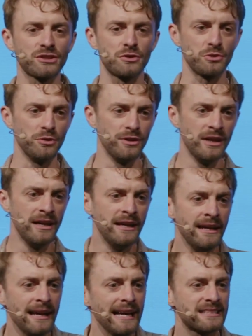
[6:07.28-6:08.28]
zu tun.
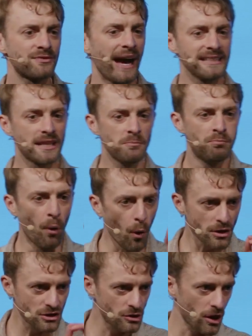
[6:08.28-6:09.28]
Es war ein
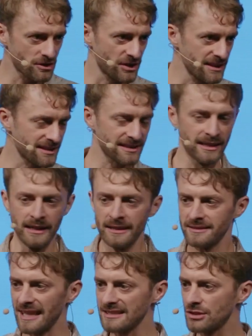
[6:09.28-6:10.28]
Gebot Gottes,
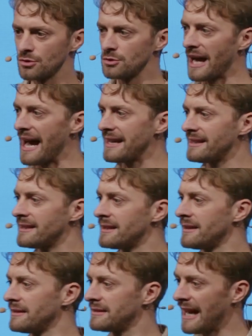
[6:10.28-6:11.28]
dass du
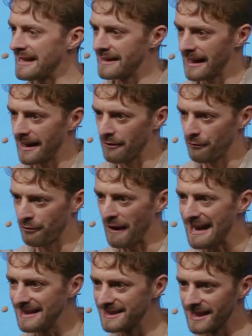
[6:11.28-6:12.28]
deine, deine
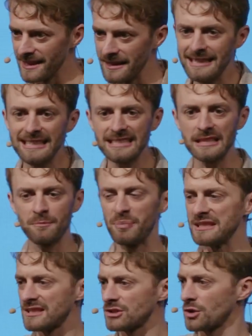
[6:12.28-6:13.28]
Felder nicht
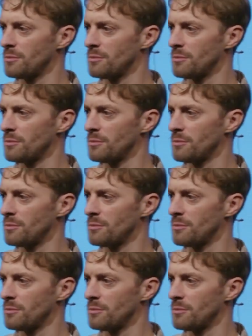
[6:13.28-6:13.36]
bis